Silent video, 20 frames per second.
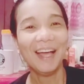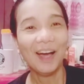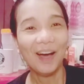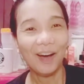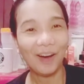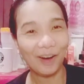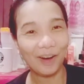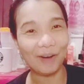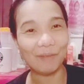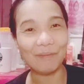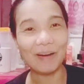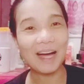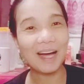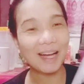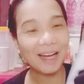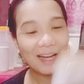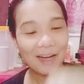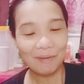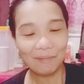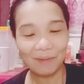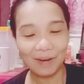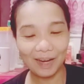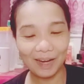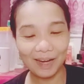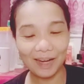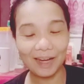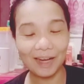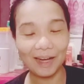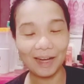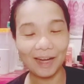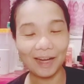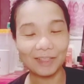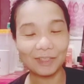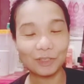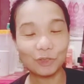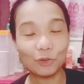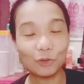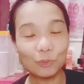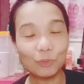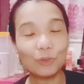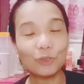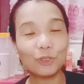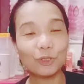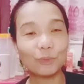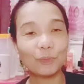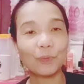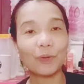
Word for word: oh, ma, ma, ang tubo nyo